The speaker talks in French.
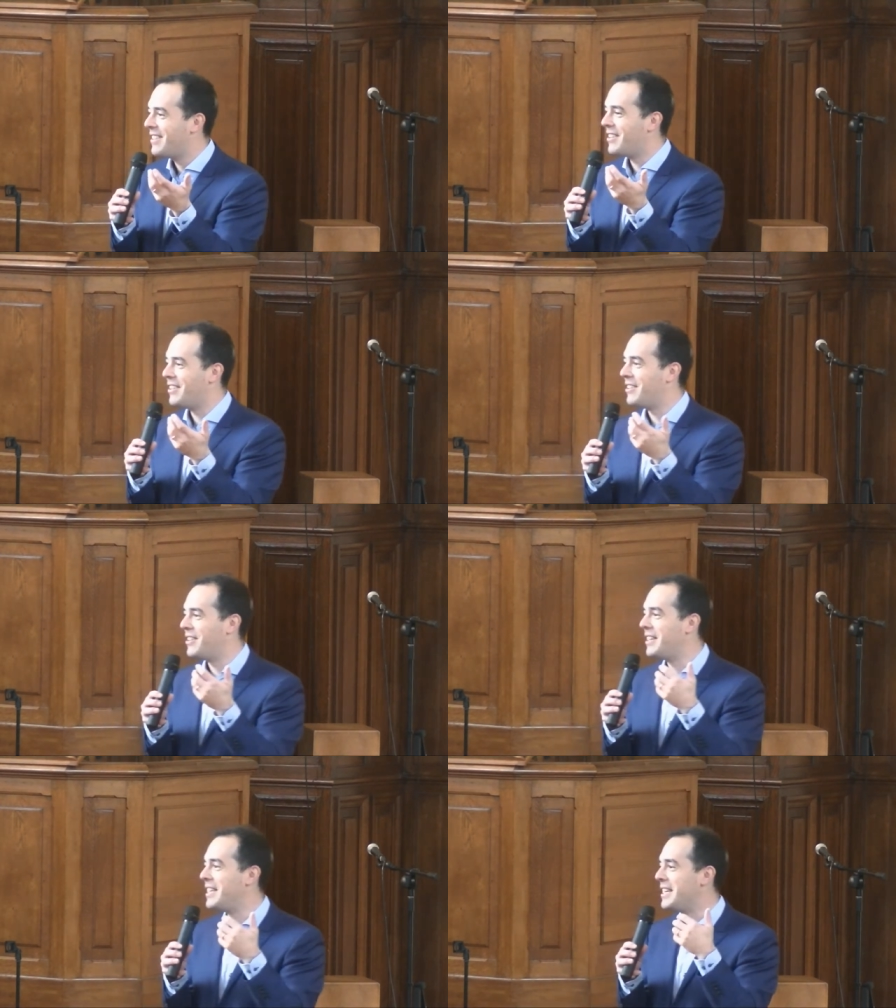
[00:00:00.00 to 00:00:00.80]

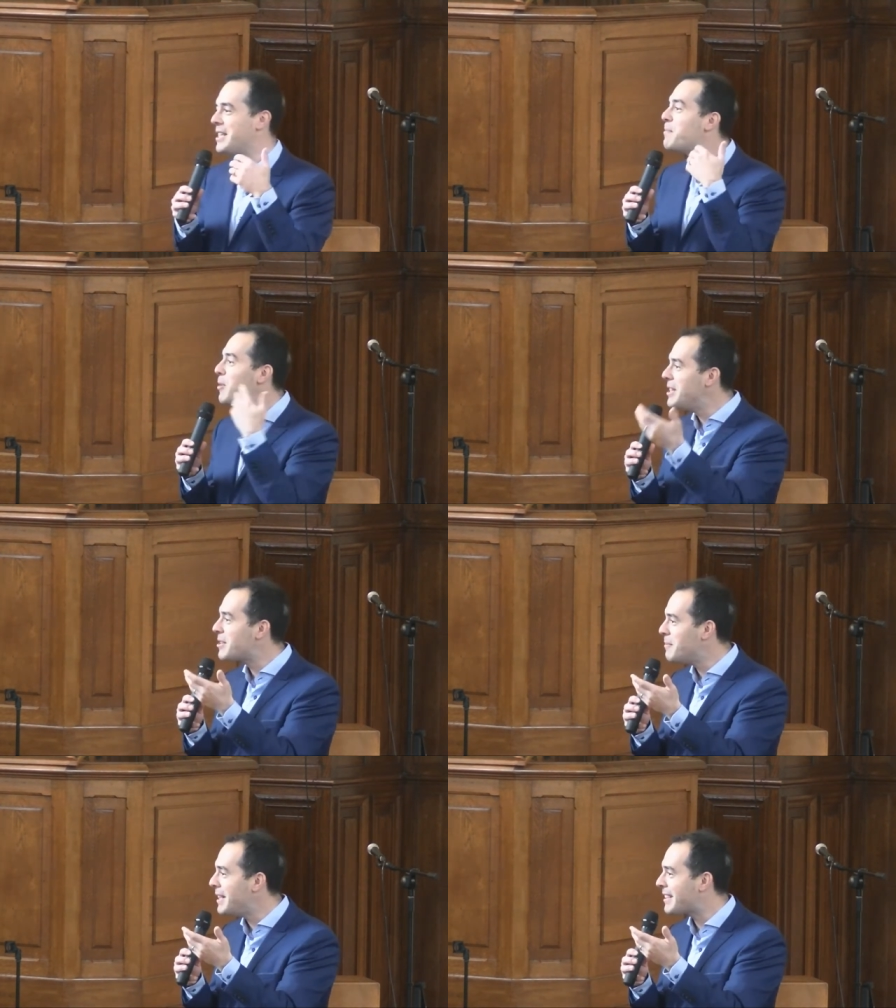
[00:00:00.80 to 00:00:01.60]
Euh, il, se spolie
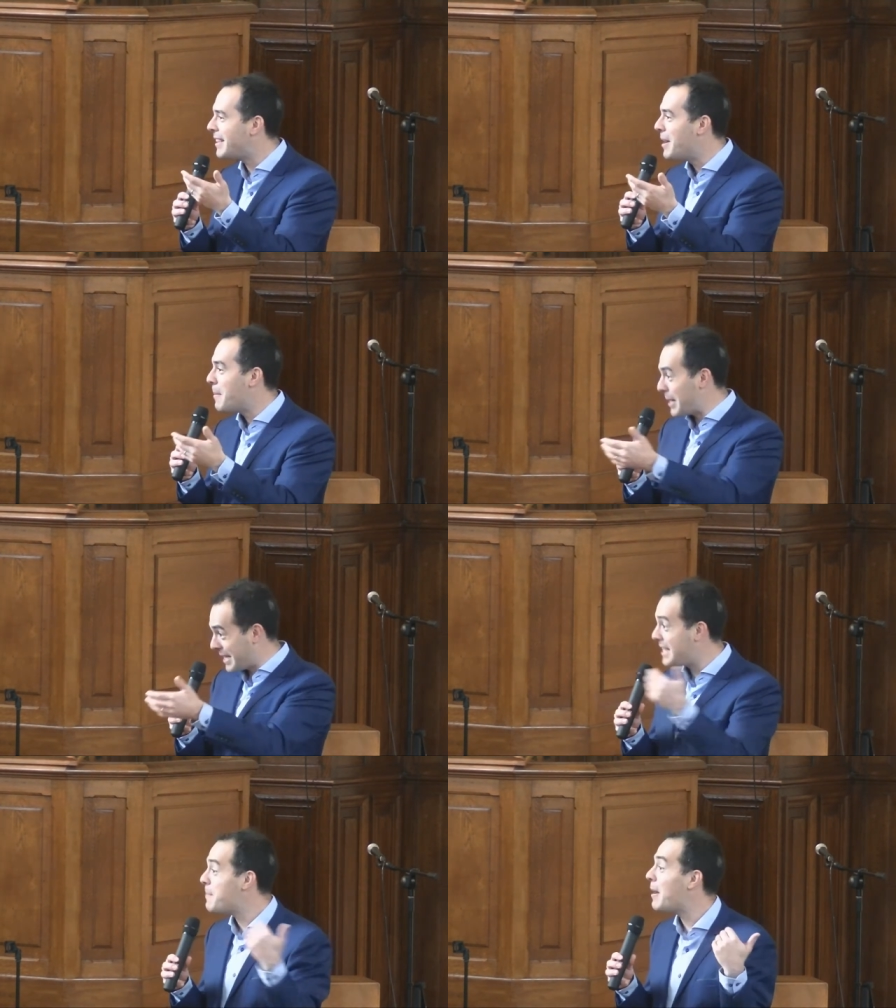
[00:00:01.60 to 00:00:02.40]
son maître
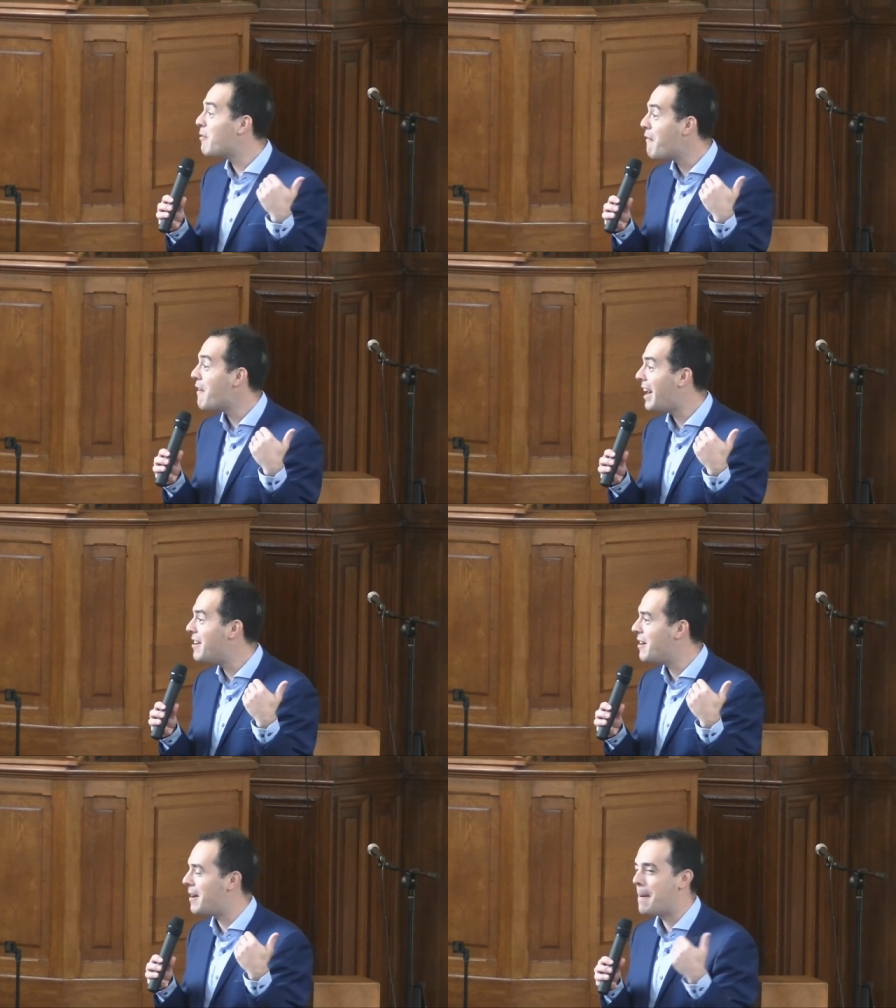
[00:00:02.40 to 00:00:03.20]
parce qu'il sait pas quoi faire
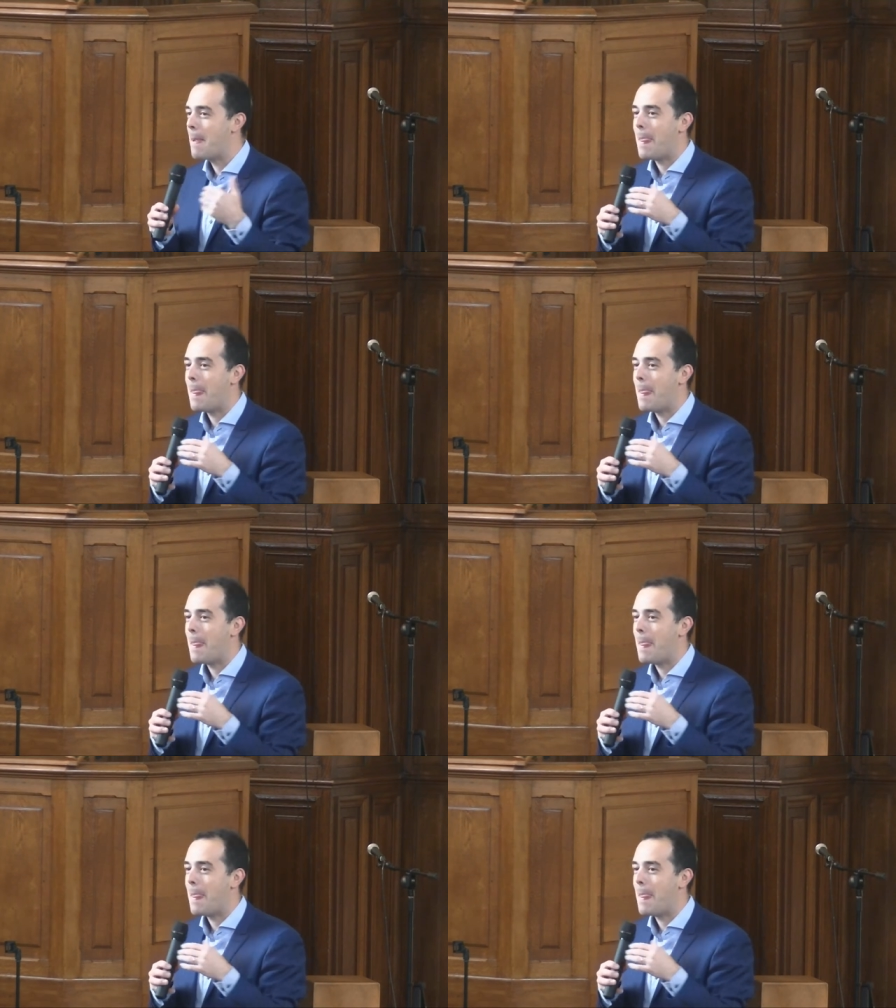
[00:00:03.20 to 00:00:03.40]
ailleurs.